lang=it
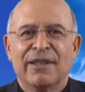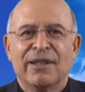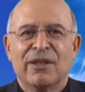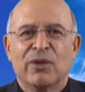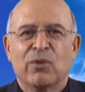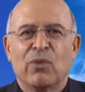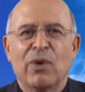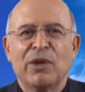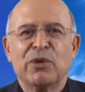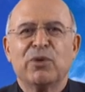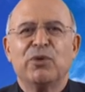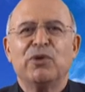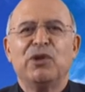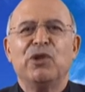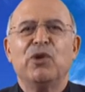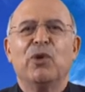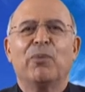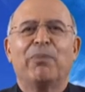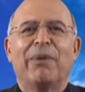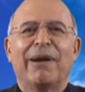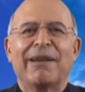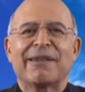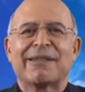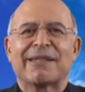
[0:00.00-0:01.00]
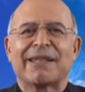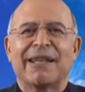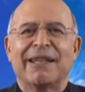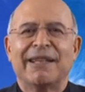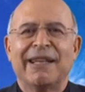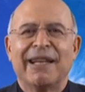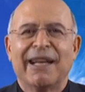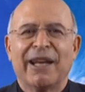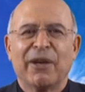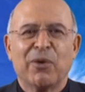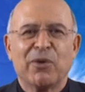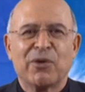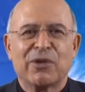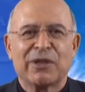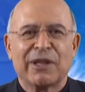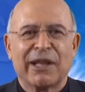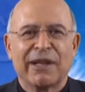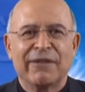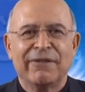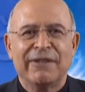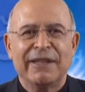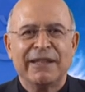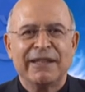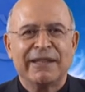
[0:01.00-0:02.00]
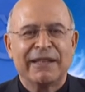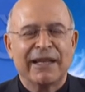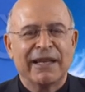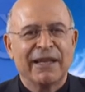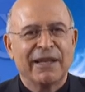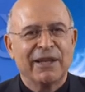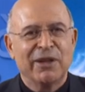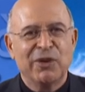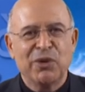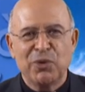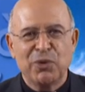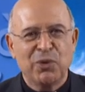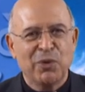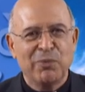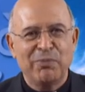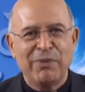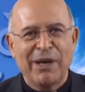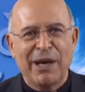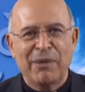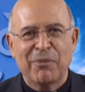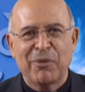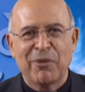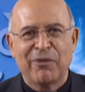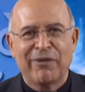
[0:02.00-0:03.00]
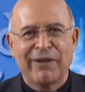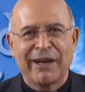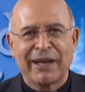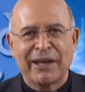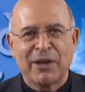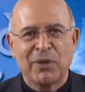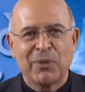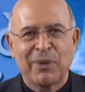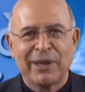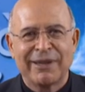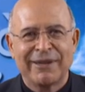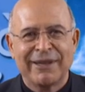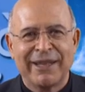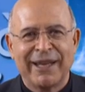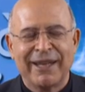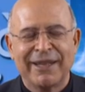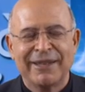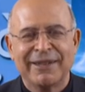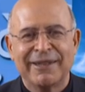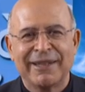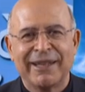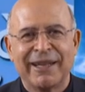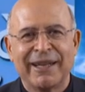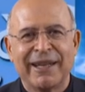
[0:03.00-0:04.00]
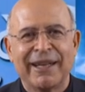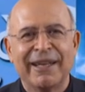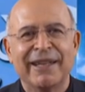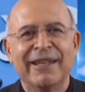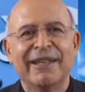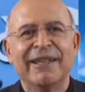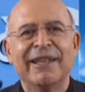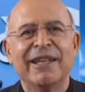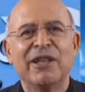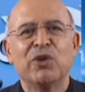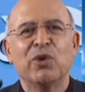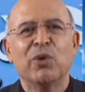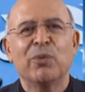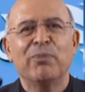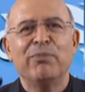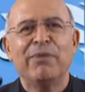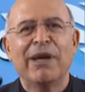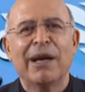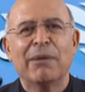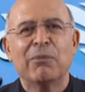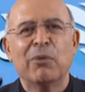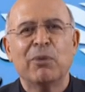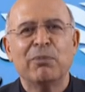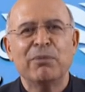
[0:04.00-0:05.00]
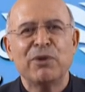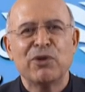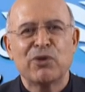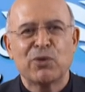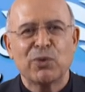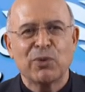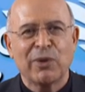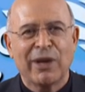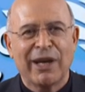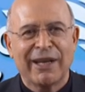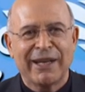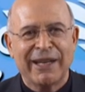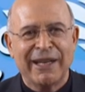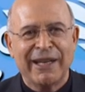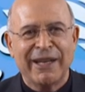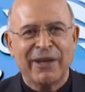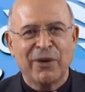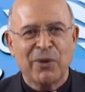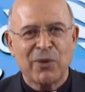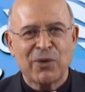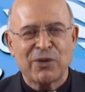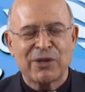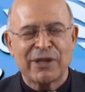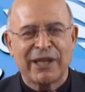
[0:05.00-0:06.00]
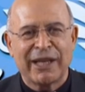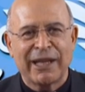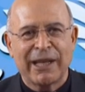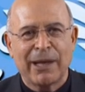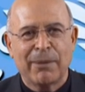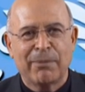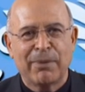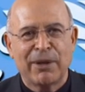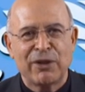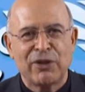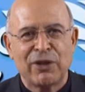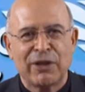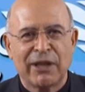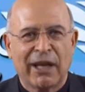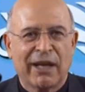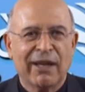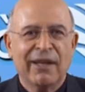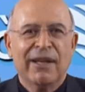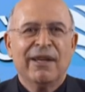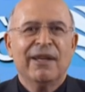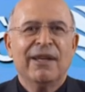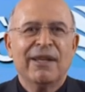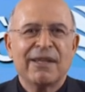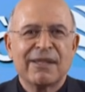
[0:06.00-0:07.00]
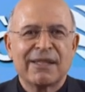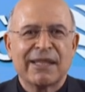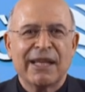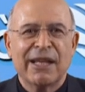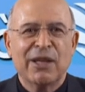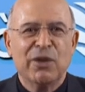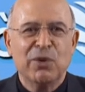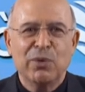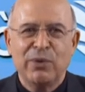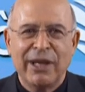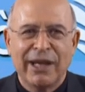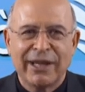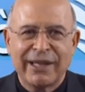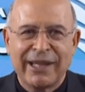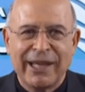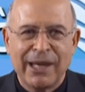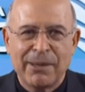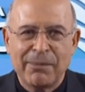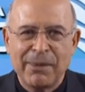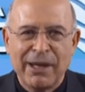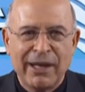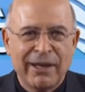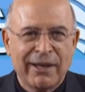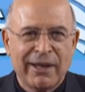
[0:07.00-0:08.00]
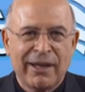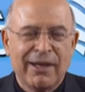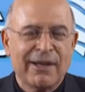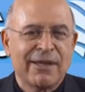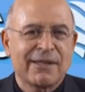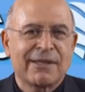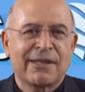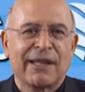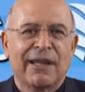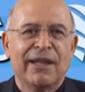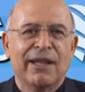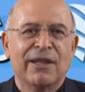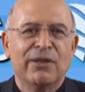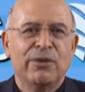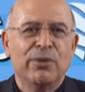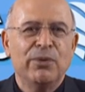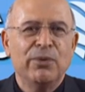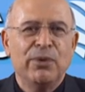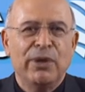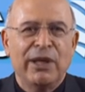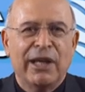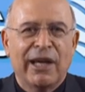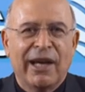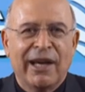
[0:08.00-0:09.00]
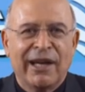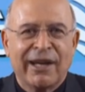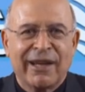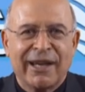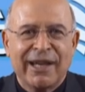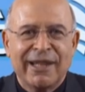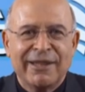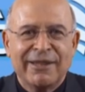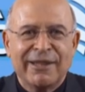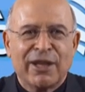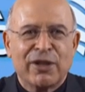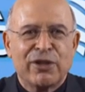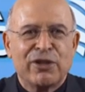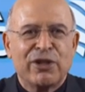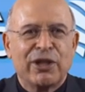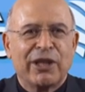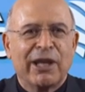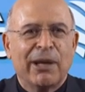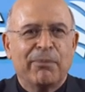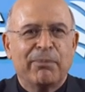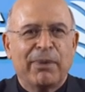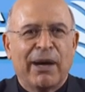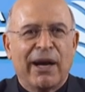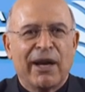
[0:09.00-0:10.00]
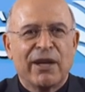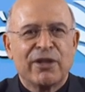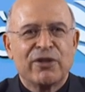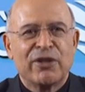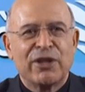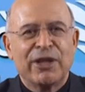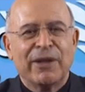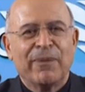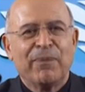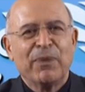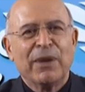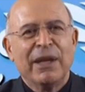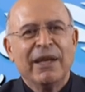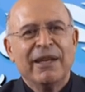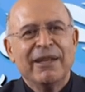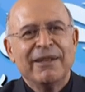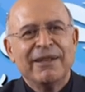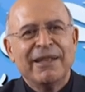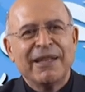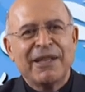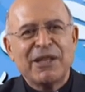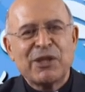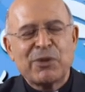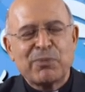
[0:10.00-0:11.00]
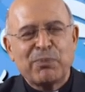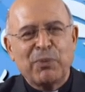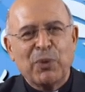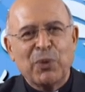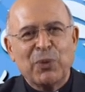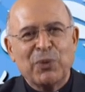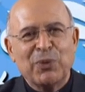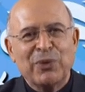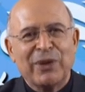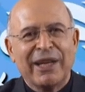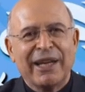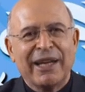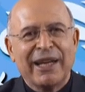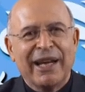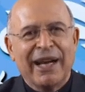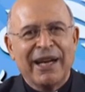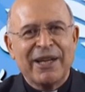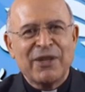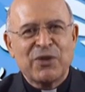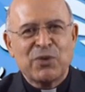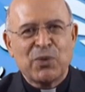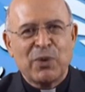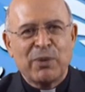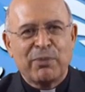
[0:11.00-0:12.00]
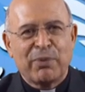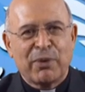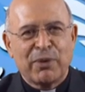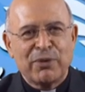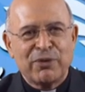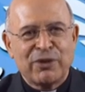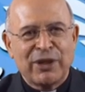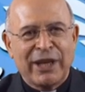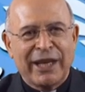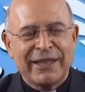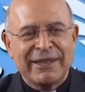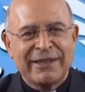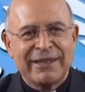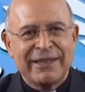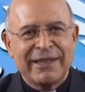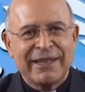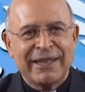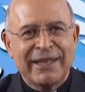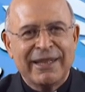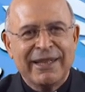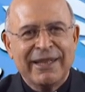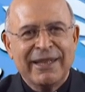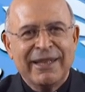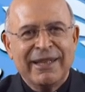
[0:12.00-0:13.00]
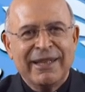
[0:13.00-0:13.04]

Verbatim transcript: Quando Dio passa nella nostra vita non dobbiamo farlo attendere, né dobbiamo misurare le nostre capacità. Se è Lui a chiamare, sarà Lui a renderci capaci di rispondere ai Suoi progetti.